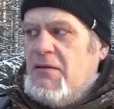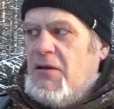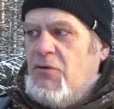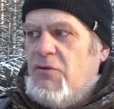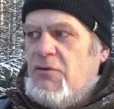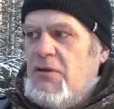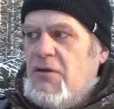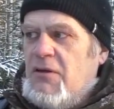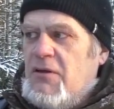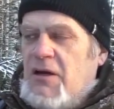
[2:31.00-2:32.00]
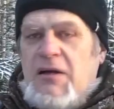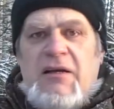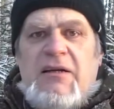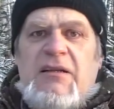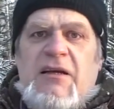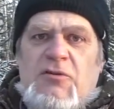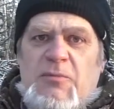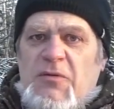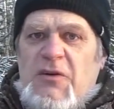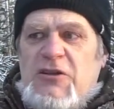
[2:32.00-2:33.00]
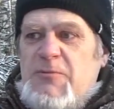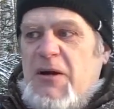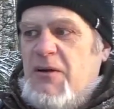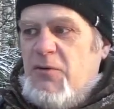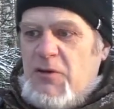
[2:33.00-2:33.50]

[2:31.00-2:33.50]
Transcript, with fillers: Такой вот, как когда особенно в кошмарах.